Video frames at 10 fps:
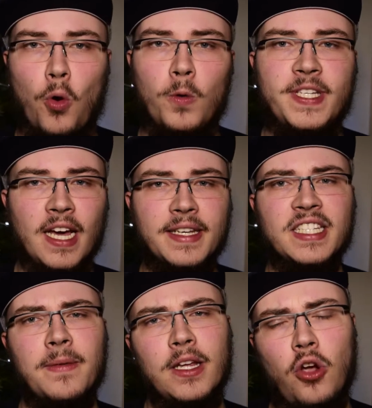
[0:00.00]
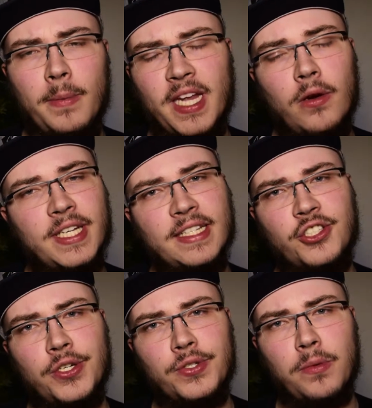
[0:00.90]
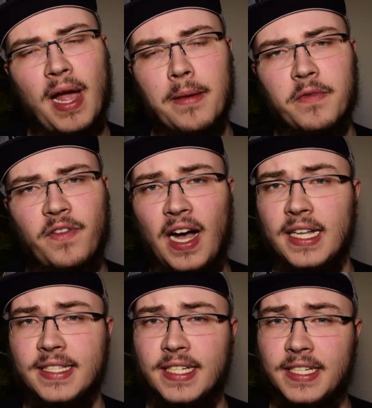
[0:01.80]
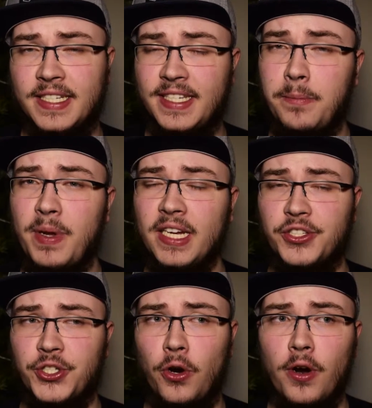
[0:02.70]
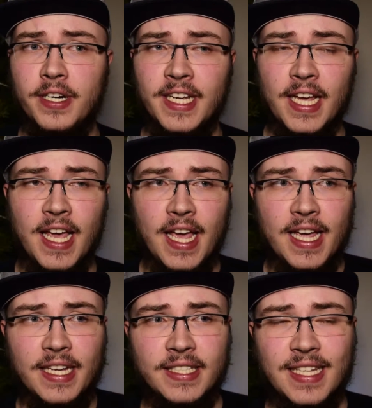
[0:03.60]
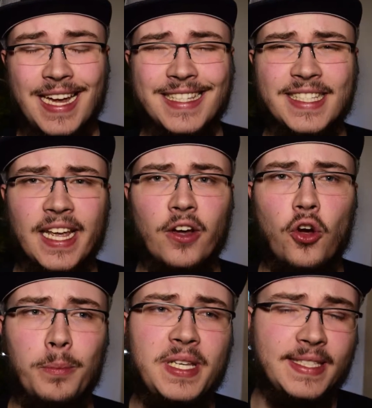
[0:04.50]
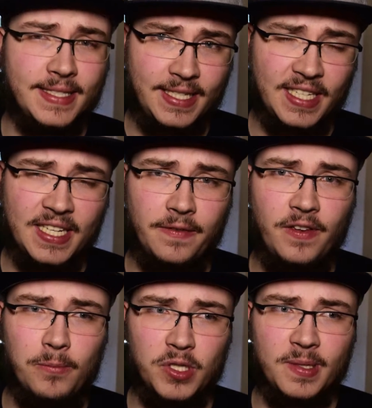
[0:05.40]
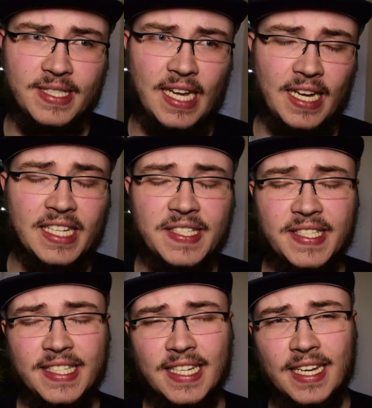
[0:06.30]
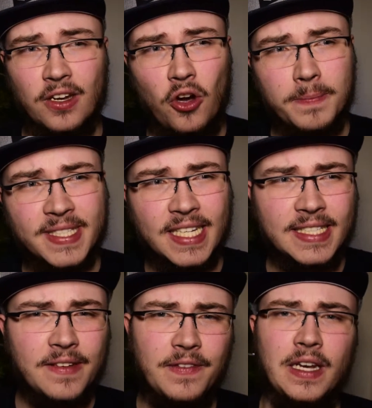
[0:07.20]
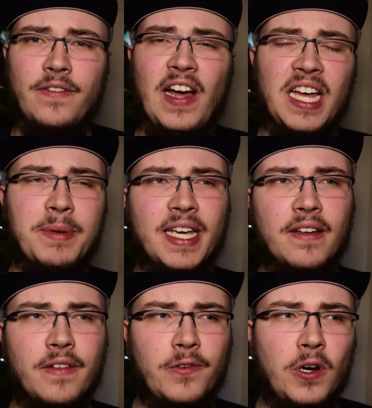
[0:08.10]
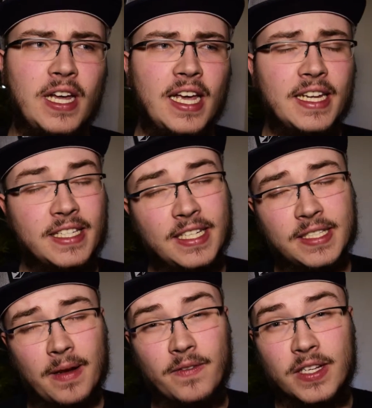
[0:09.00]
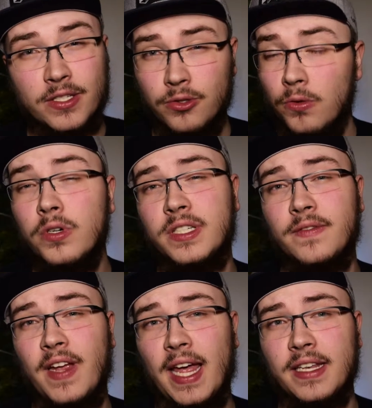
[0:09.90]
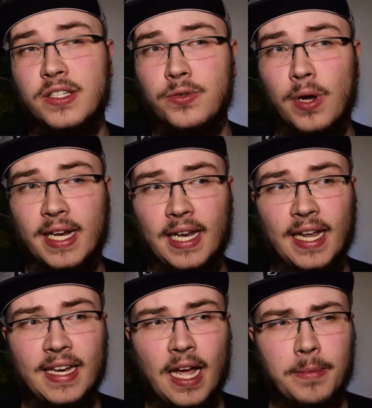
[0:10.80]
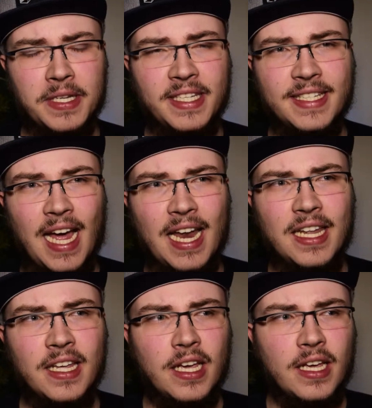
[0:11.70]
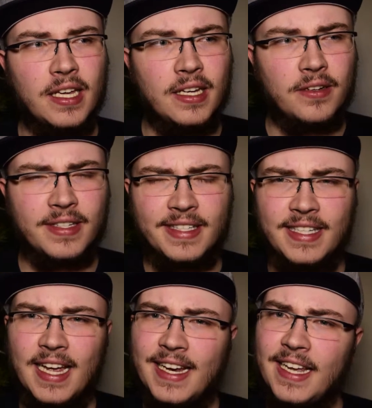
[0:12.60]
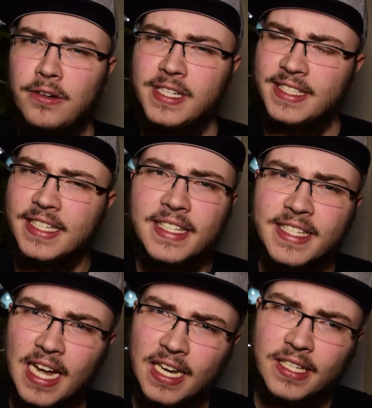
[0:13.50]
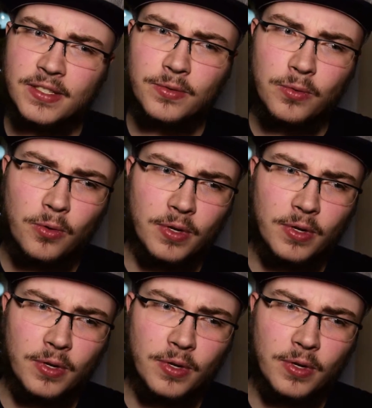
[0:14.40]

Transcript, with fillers: Und ja, deswegen komme ich auch jetzt schon zu meinem Fazit. The Big Short ist ein sehr komplizierter Film, muss man sagen. Es sehr, kommen sehr, sehr viele Fachbegriffe vor, die zwar versucht werden zu erklären, aber nicht alle, die Erklärungen sind nicht alle zu